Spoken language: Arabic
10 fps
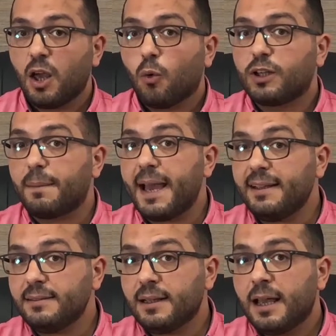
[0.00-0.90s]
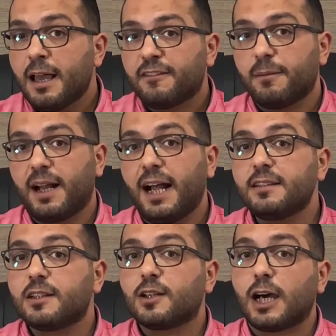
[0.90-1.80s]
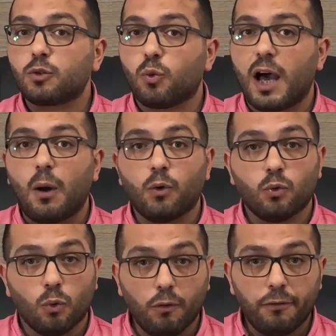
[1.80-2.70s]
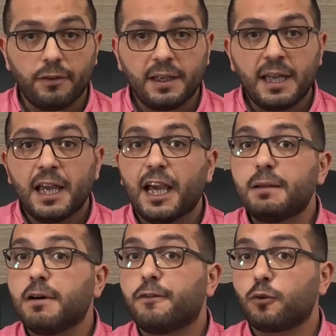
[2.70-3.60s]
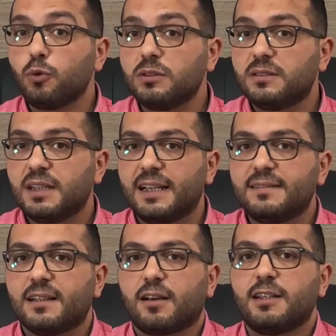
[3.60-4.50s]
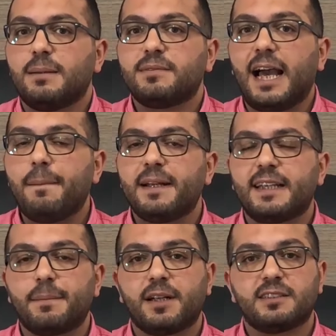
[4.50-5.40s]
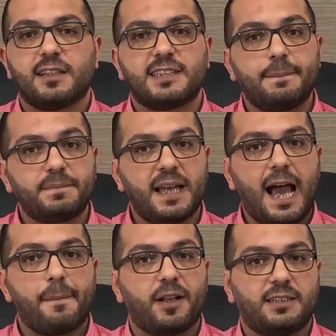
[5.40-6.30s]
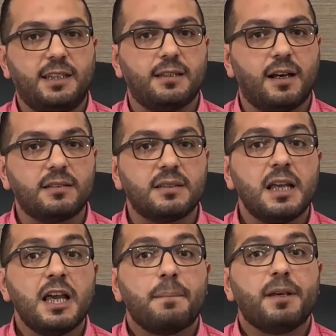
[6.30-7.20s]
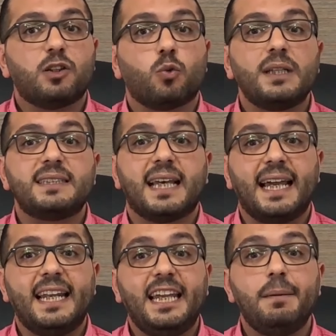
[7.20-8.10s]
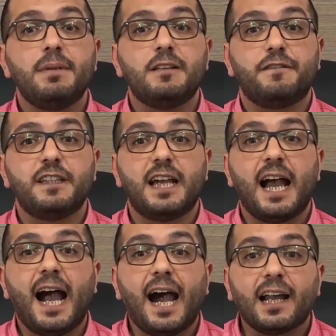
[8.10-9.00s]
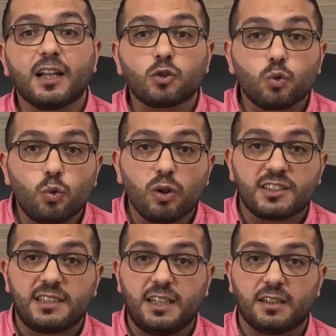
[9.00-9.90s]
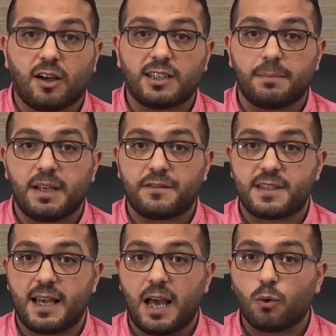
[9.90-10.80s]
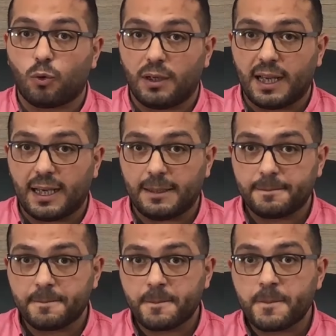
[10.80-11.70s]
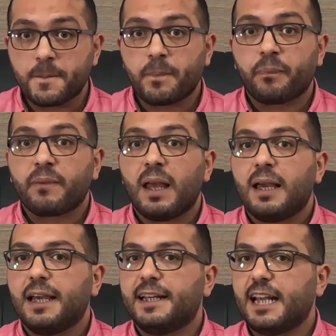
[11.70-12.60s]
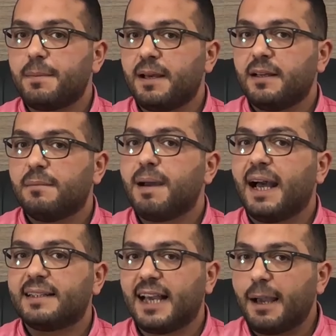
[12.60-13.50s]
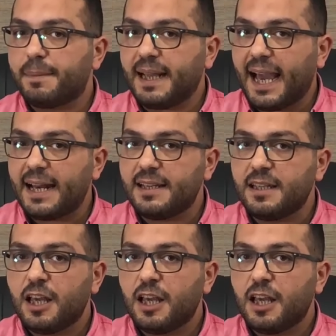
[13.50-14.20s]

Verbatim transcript: وكمان في مرحلة الخطوة أو الوقوف المفروض ان القدم تعمل كمنصه ثابته عبر سطح الارض بيتوزع الحمل فيها على طول سطح القدم نفسها او كلها انما مع الكعب العالي